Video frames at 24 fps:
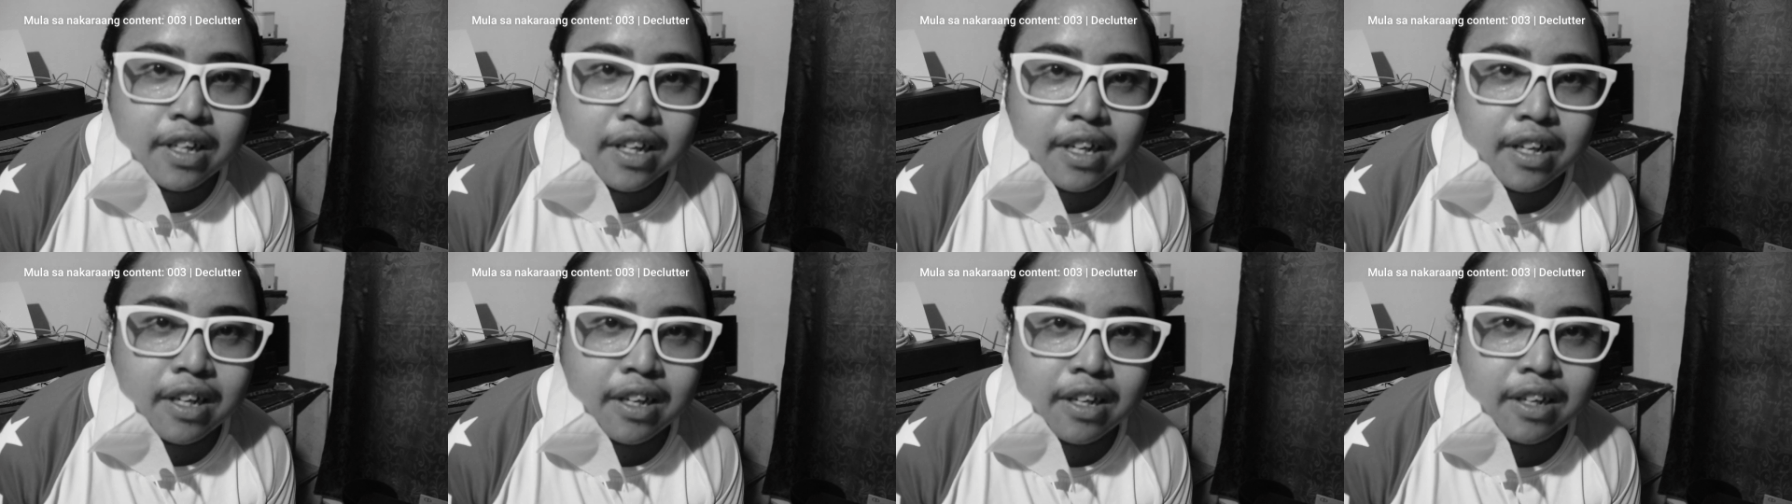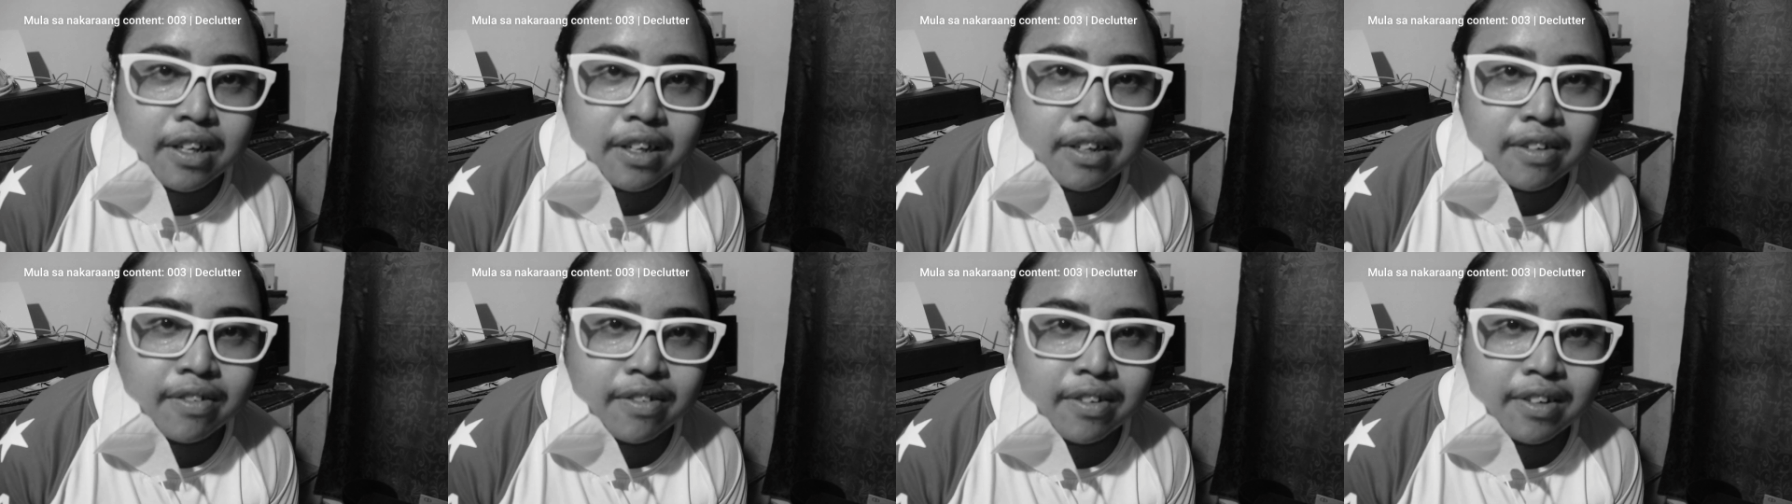na
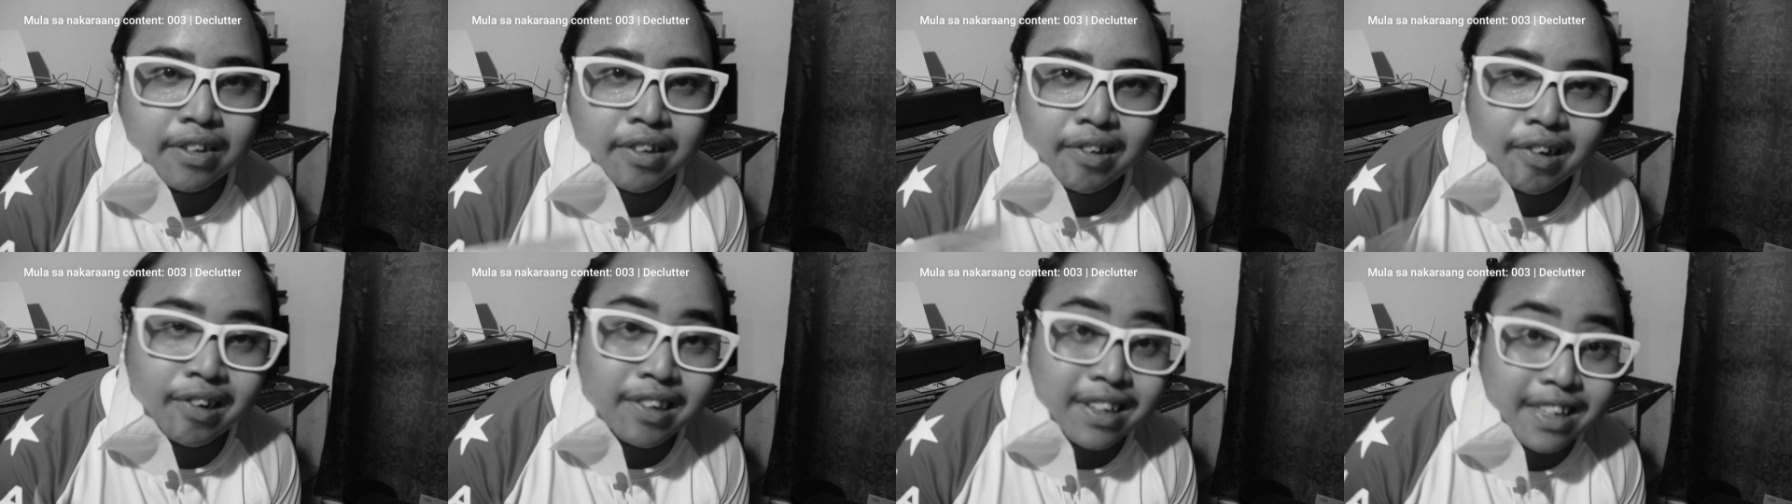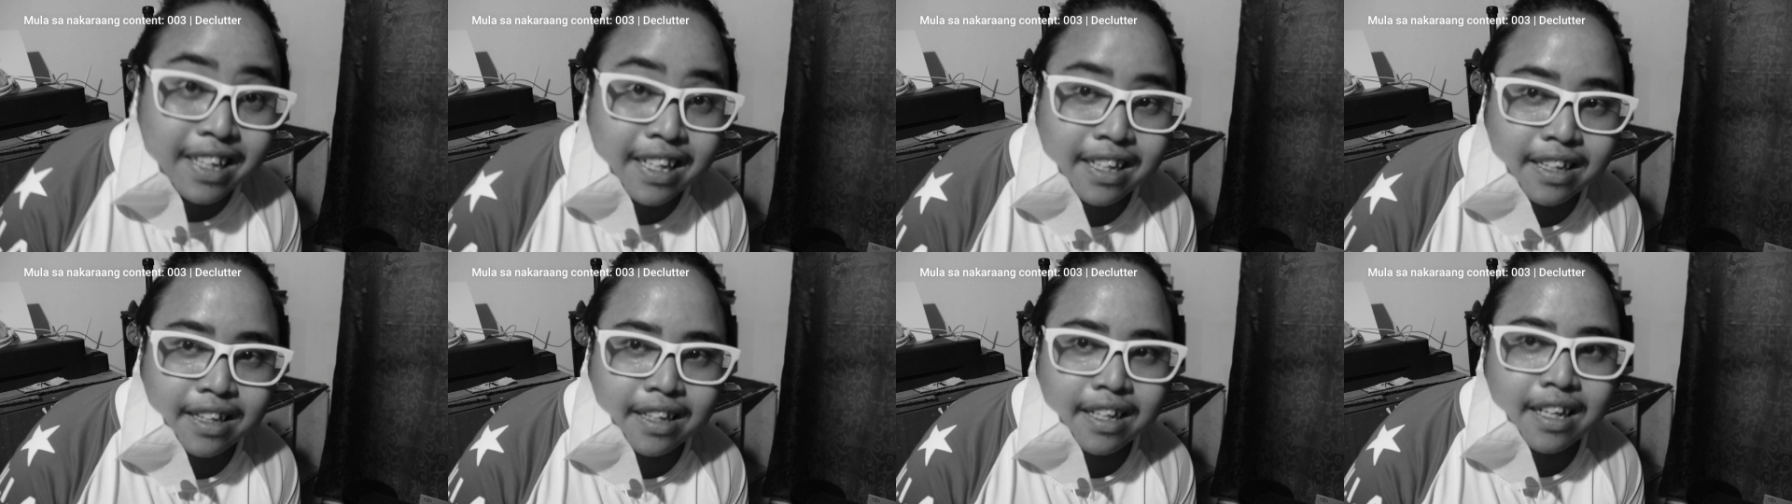
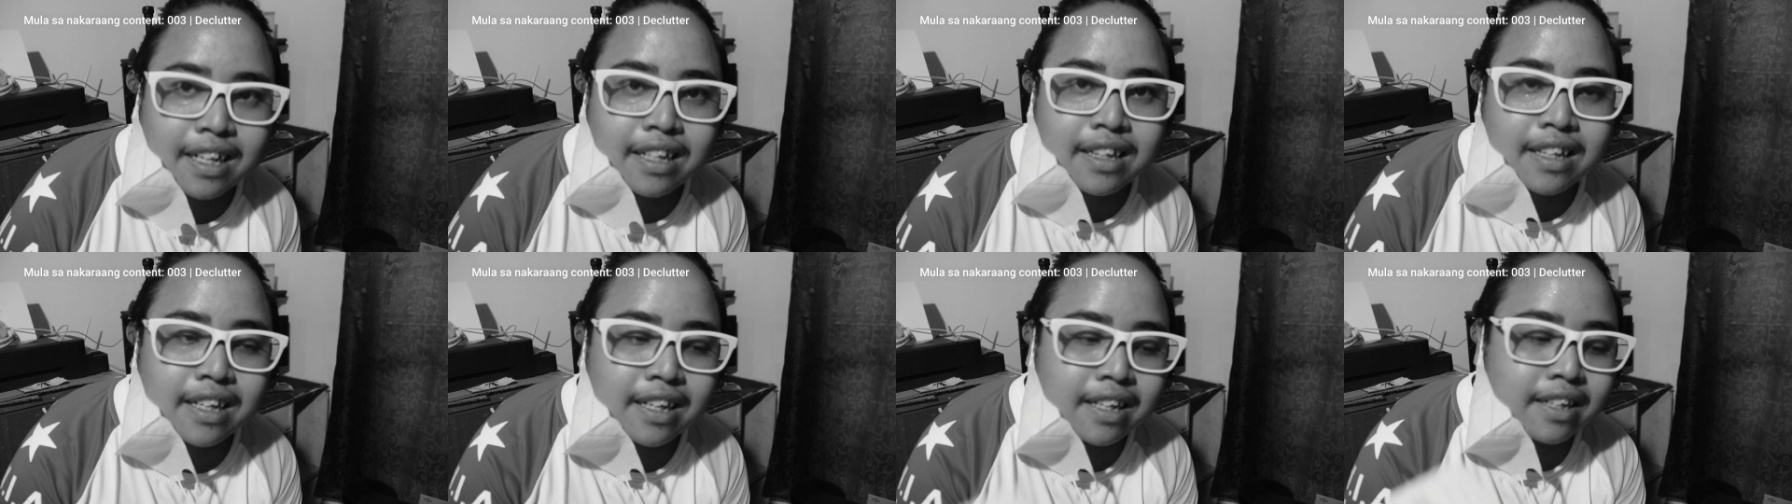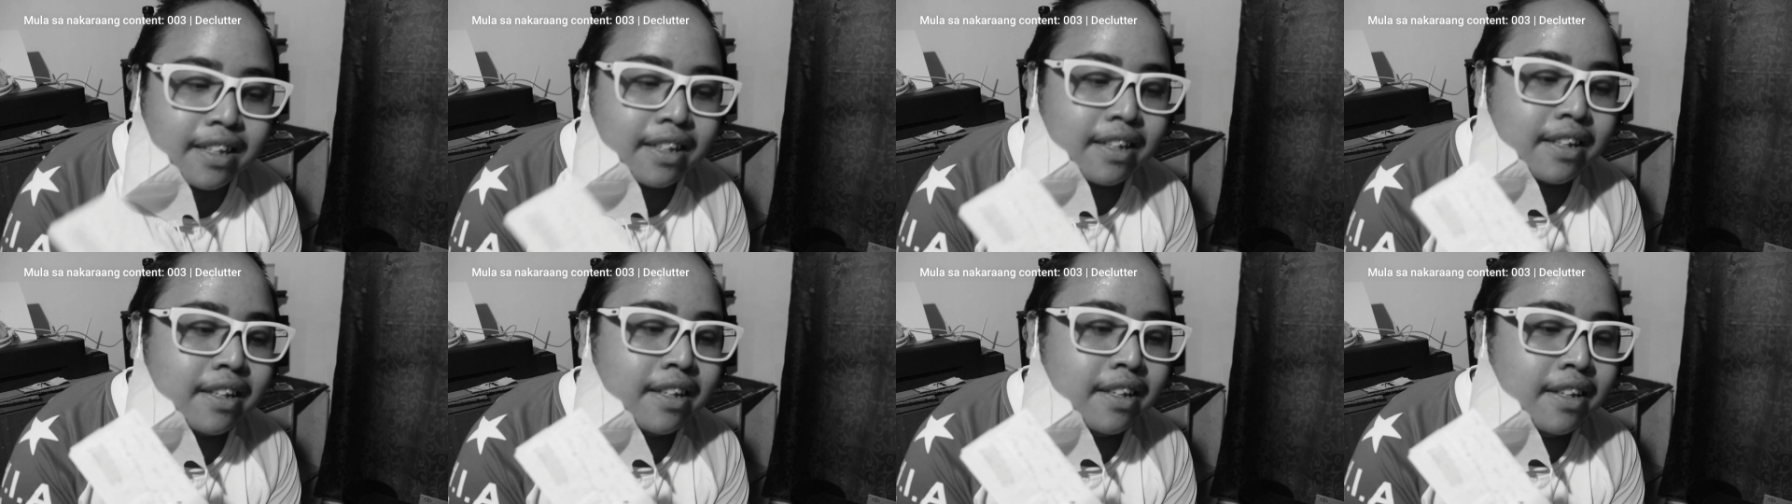content natin,